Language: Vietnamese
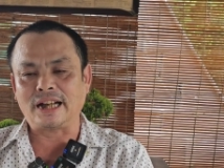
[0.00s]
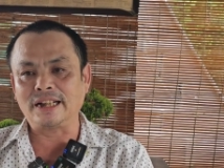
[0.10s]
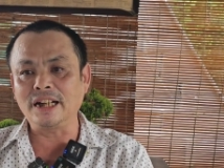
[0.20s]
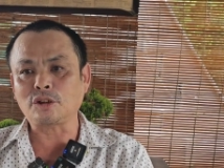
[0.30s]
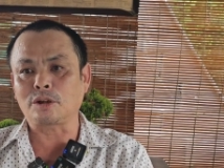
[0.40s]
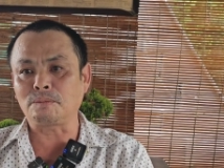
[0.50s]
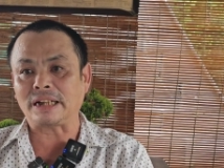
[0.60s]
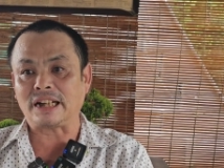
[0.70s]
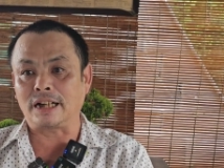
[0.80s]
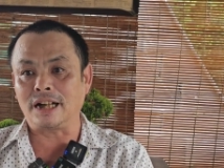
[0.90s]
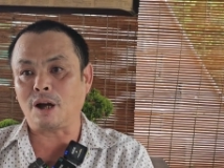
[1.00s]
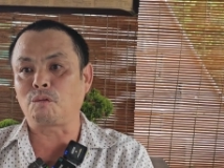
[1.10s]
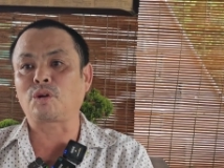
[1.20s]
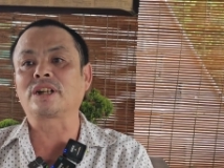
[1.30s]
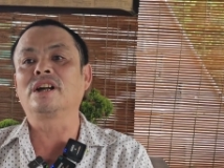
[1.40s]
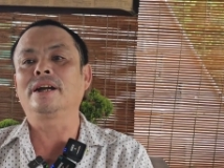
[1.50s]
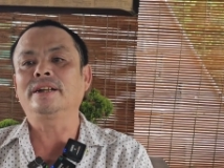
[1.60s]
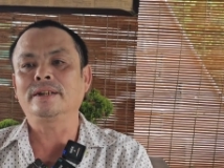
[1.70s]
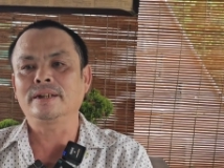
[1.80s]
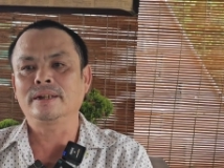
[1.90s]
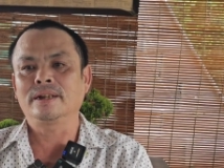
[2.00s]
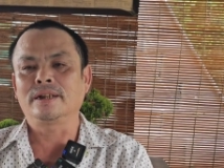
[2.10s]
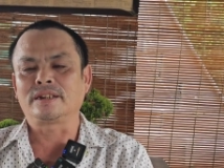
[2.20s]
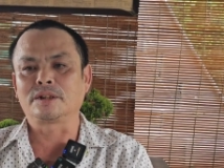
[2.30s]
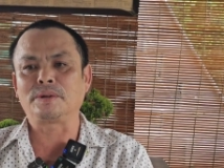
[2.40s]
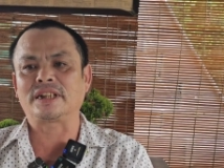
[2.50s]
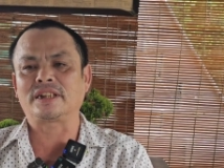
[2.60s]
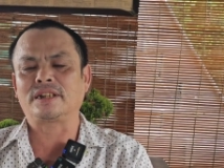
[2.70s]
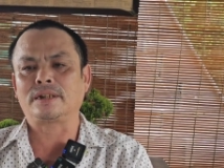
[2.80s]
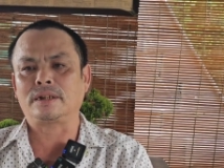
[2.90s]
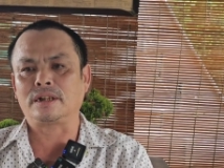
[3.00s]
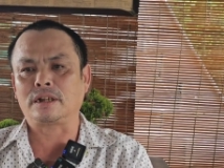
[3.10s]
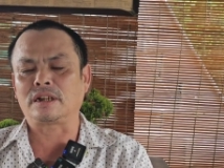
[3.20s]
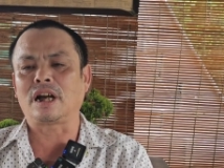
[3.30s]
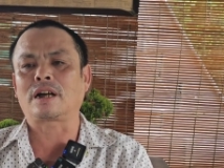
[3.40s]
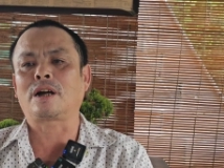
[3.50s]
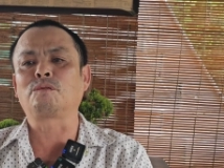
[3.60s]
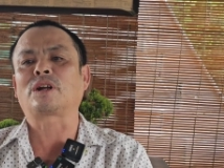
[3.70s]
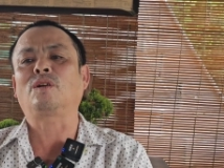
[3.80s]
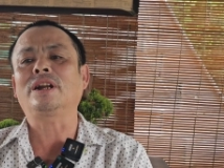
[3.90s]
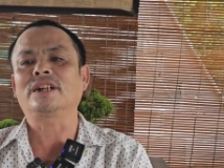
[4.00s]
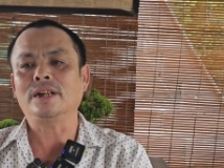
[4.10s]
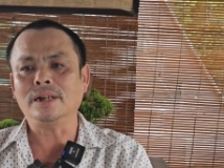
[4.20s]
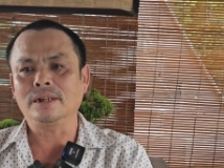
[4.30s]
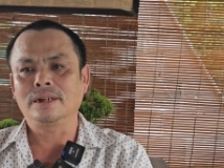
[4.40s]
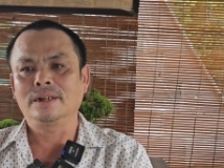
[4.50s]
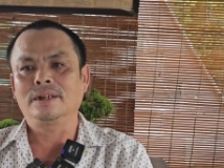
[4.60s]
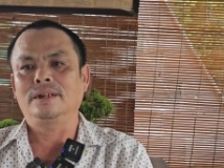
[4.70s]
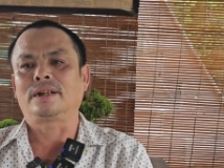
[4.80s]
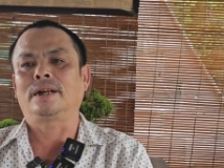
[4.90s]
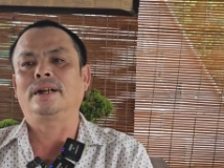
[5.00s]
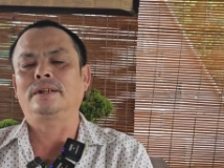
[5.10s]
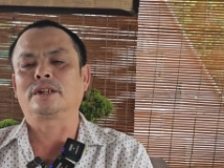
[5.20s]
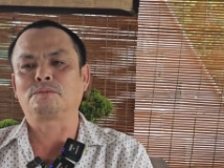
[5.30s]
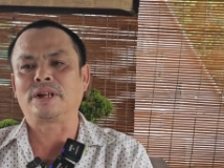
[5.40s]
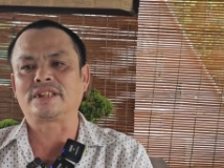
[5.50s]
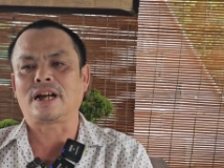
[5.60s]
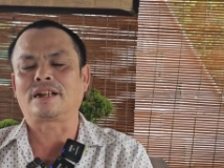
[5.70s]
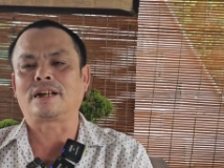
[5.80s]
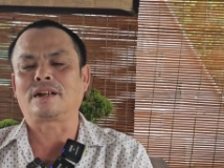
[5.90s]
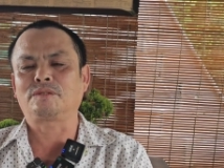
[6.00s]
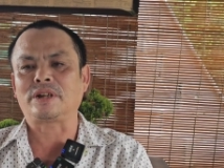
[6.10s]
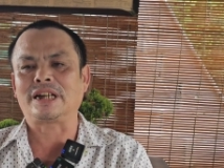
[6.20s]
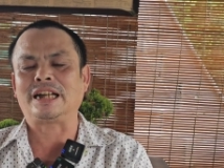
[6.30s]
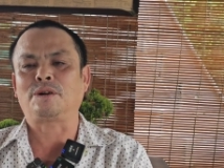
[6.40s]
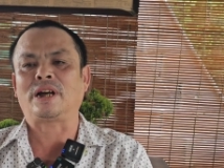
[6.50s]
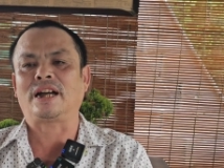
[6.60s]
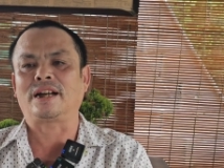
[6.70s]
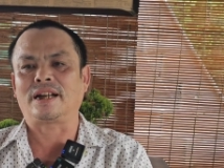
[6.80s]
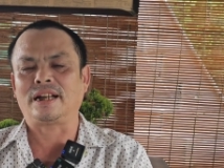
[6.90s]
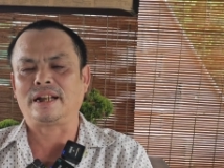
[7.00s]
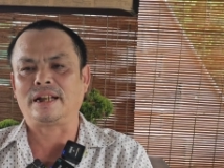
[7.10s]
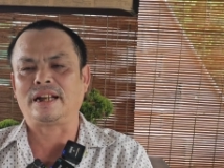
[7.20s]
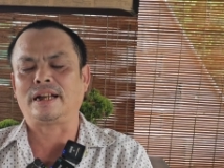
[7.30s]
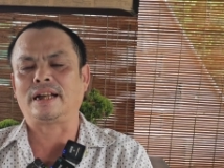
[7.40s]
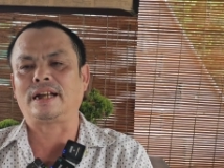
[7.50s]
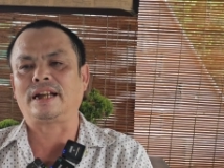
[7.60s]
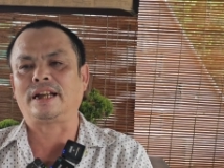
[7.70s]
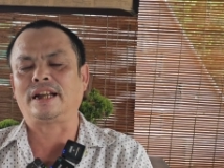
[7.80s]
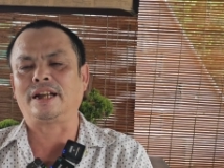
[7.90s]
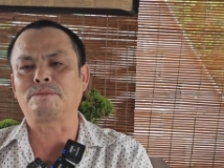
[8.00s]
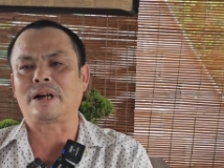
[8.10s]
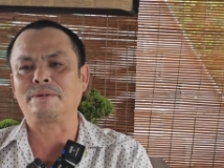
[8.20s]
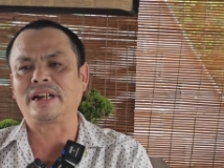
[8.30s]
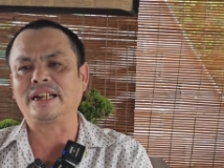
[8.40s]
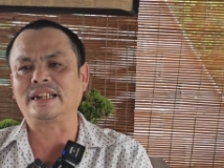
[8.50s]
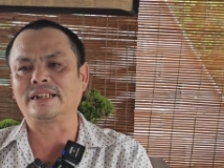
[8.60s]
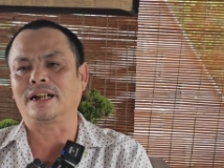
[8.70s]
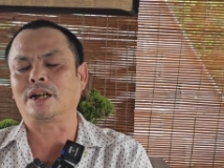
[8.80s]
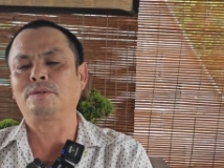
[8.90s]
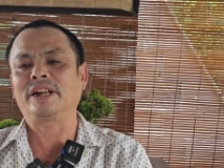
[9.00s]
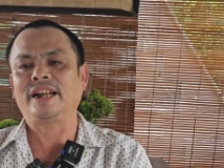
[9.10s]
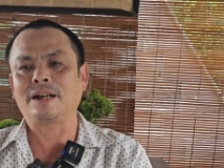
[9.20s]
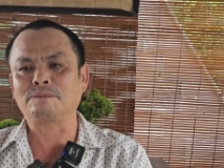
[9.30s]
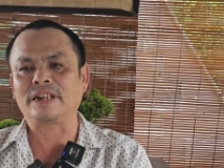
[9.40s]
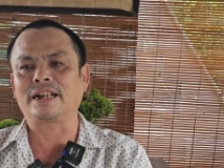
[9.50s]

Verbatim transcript: ăn hết con mắt ăn lòng con người nhưng bây giờ không phải có được nữa yeah. Dạ. Đấy. nhưng bây giờ là nó phải hài hòa em ở bên anh anh ở bên em